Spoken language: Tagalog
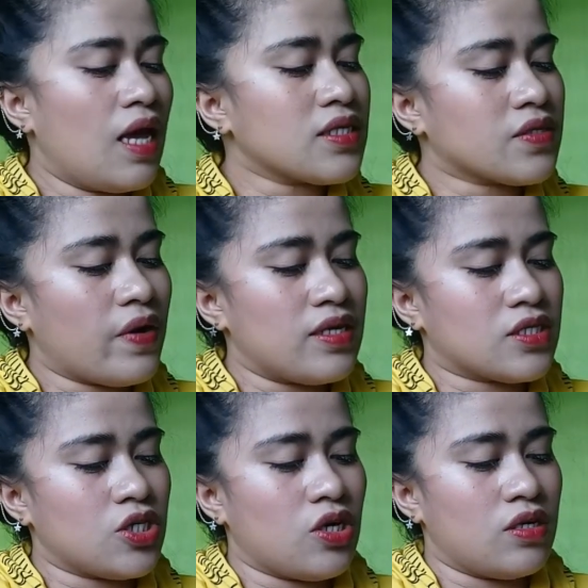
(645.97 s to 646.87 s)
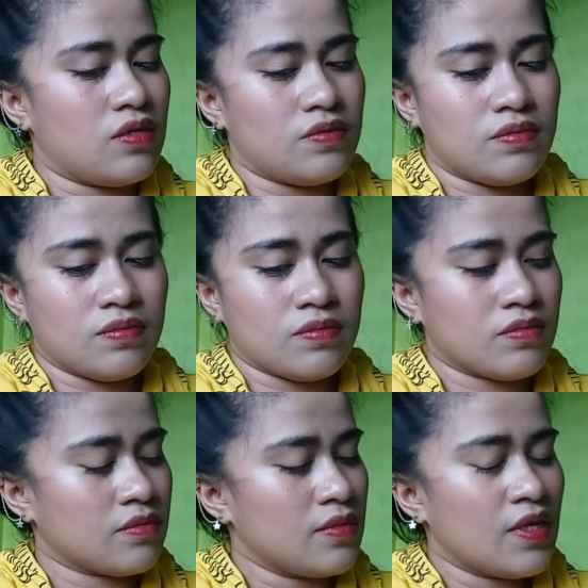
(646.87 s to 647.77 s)
Next question.
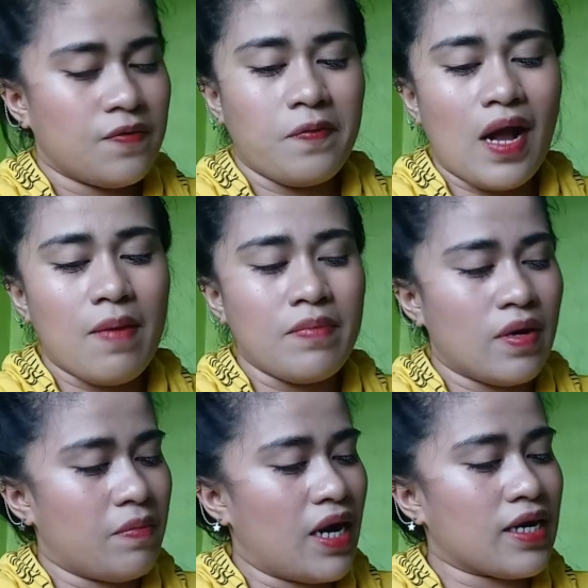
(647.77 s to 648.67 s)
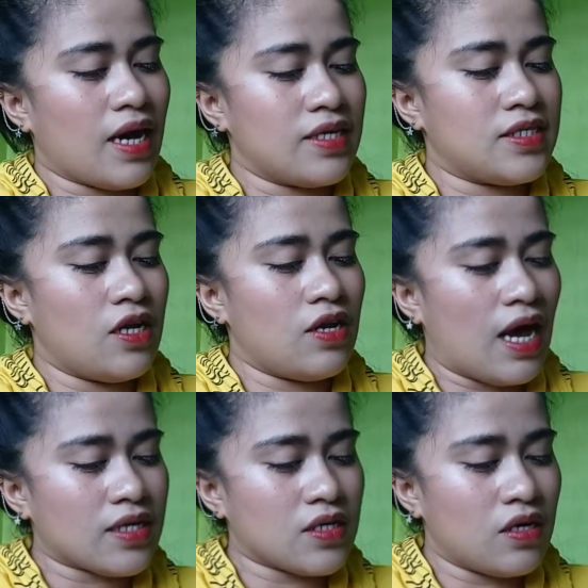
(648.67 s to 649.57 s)
From Mark Angelo
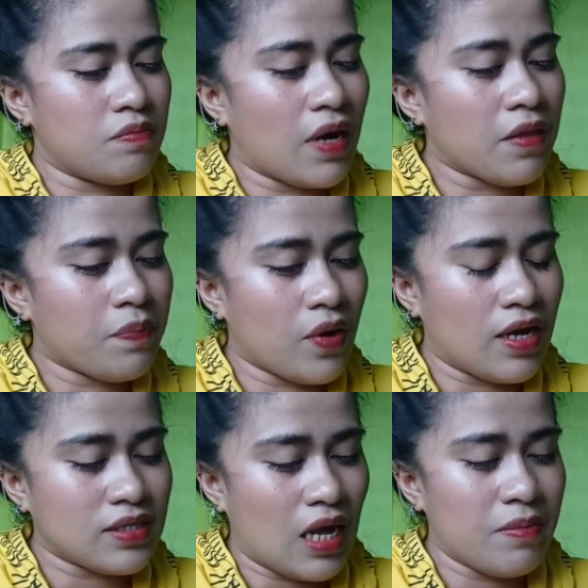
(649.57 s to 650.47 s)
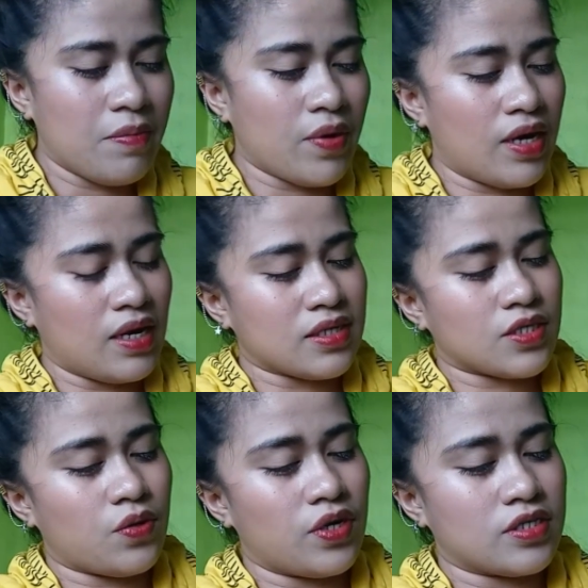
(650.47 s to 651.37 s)
Lacson, ba't po ang dami mong
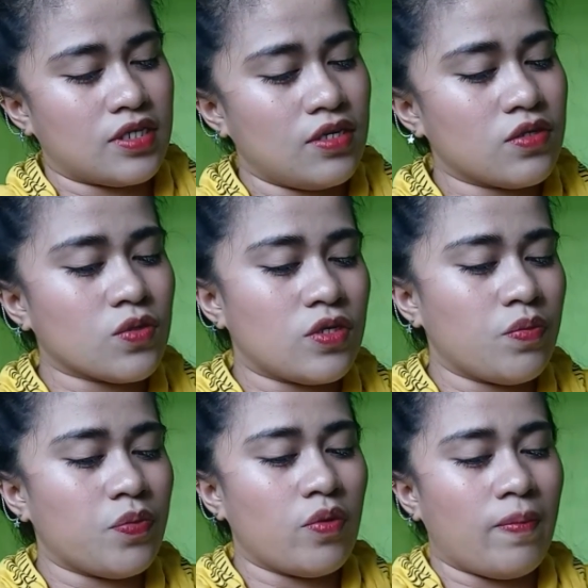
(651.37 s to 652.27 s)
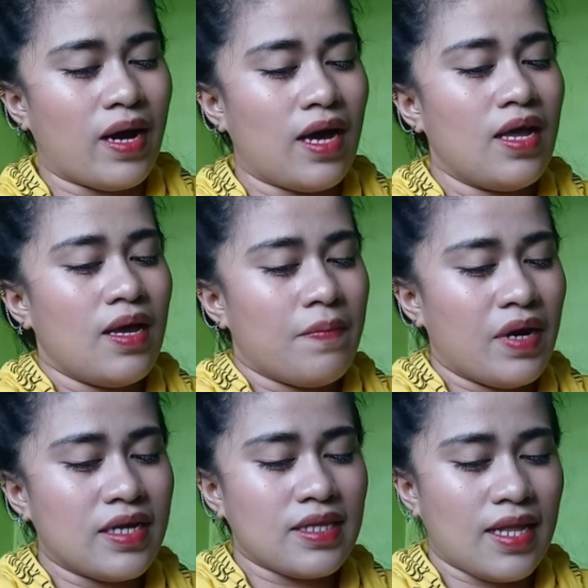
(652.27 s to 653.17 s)
anak sa org? Sino-sino po ba
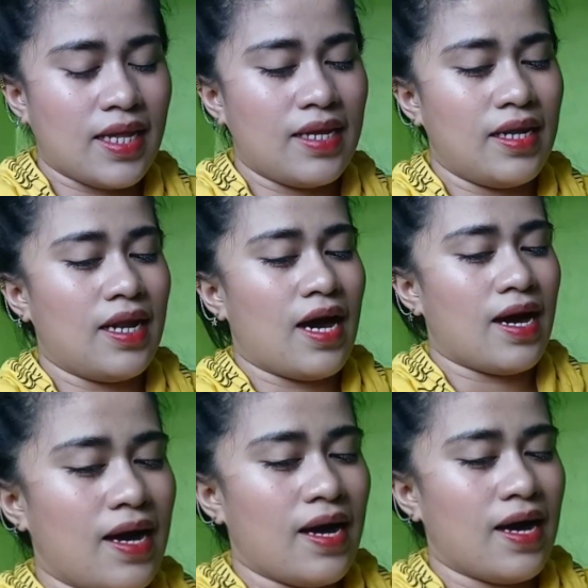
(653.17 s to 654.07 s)
mga tatay nila?